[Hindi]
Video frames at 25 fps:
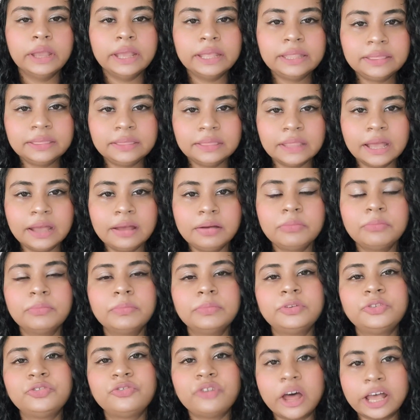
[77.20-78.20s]
इतना
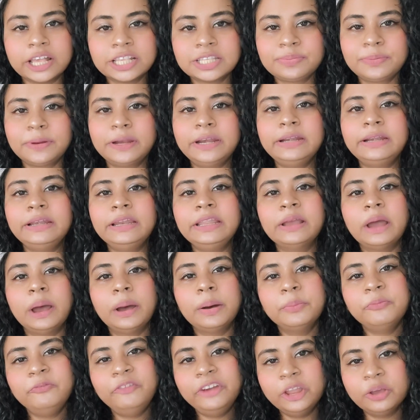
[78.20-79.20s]
ट्रांसपेरेंटली
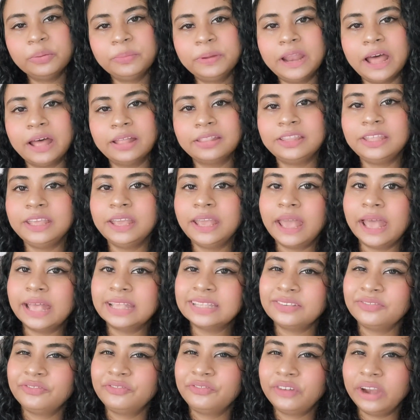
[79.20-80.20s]
वीडियो बनाती है
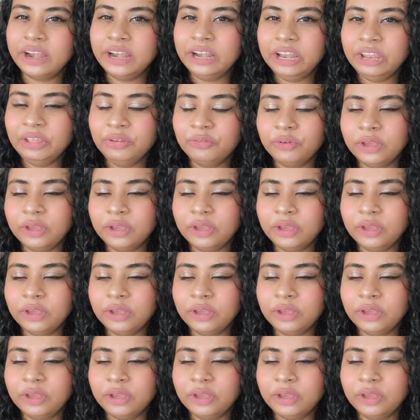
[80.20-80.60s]
एज ए फ्रेंडली